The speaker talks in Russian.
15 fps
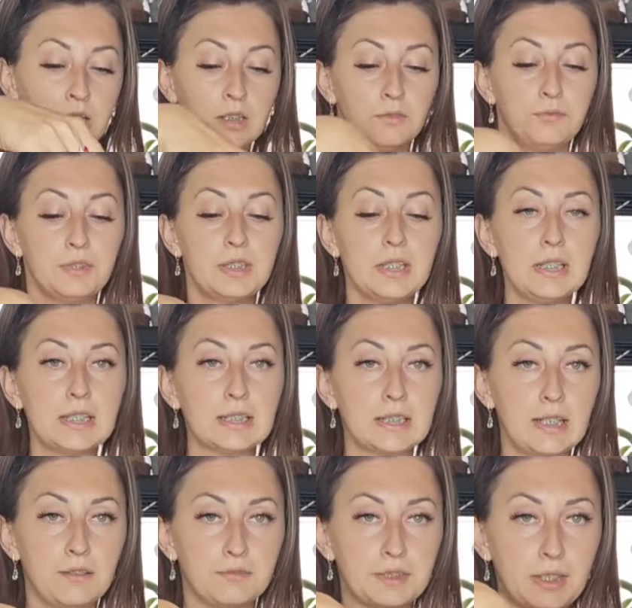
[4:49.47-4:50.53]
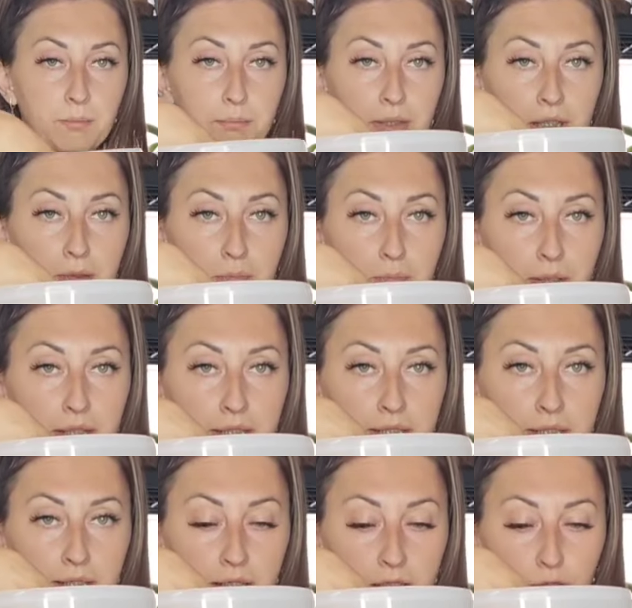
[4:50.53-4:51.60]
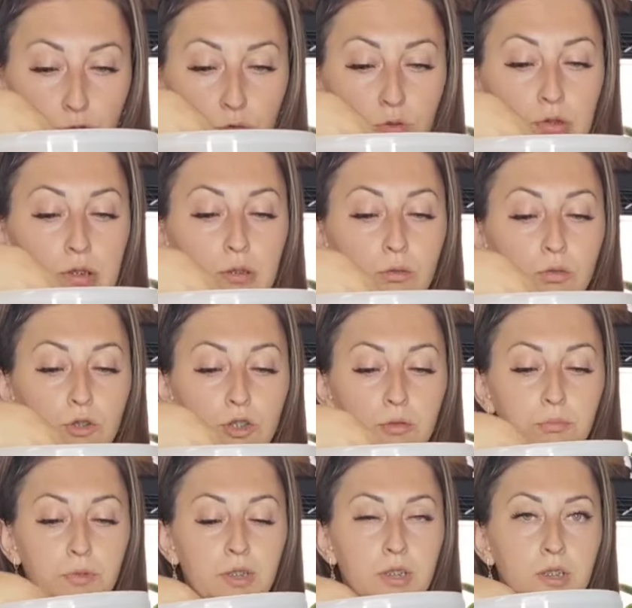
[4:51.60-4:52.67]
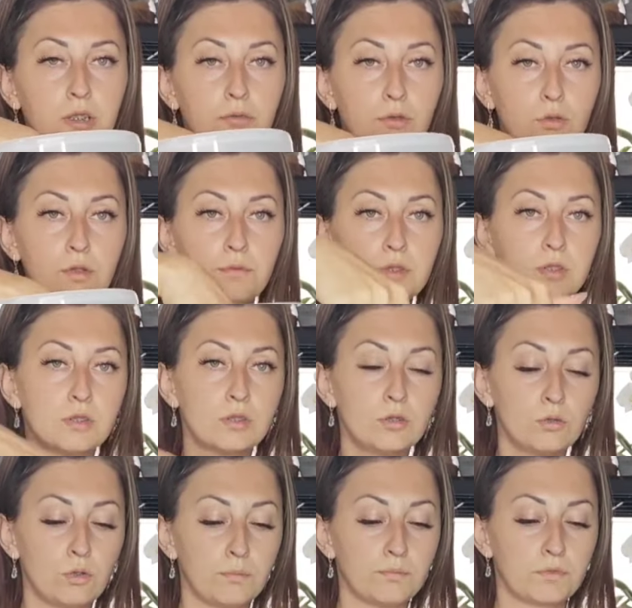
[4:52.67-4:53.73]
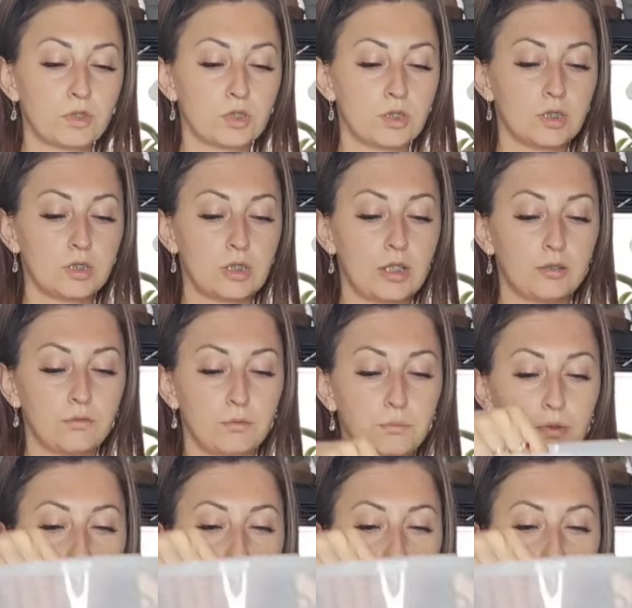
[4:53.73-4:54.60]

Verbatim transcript: Э, фитиль главное приподнять. Он должен быть не вровень с дном, сейчас стану вам